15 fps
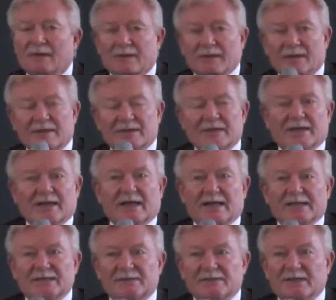Ja,
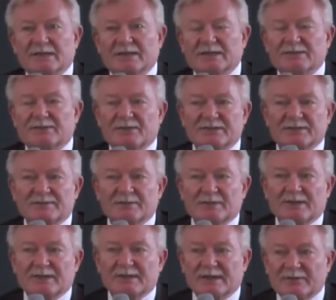also äh, zuerst
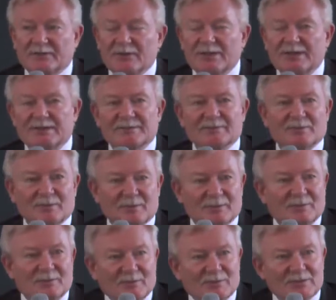äh, natürlich
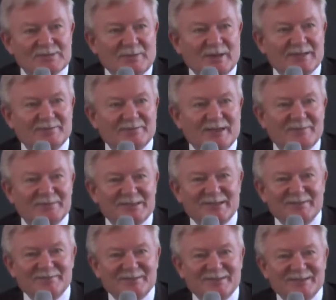muss man im, im
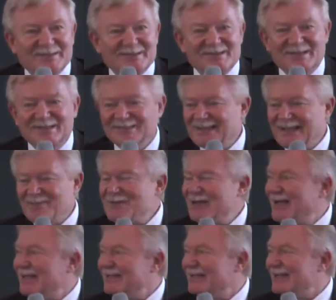Stimm, äh, stillen
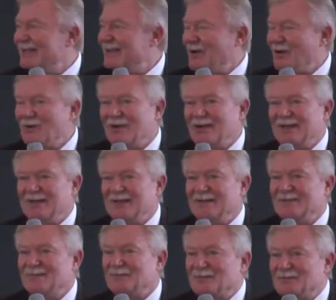Kämmerlein da auch
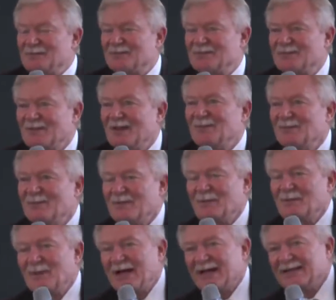ähm,
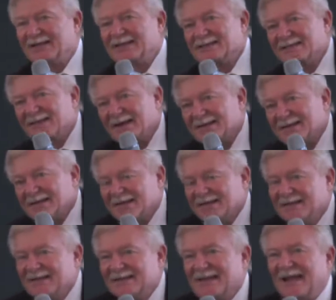
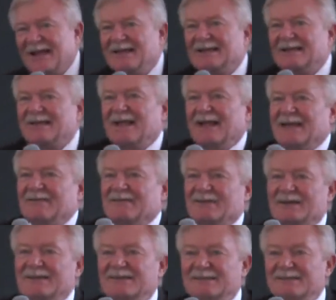Marketingstrategien ent
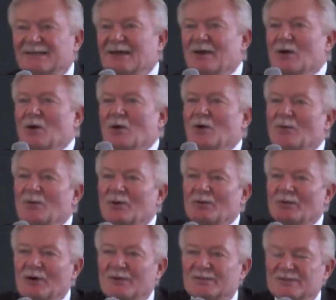entwickeln um
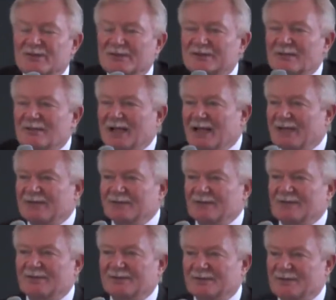überhaupt zuerst einmal an den
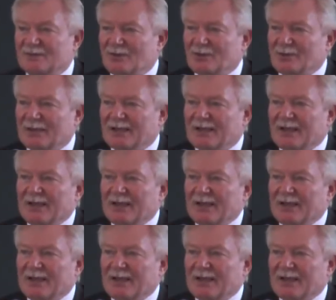Kunden zu kommen.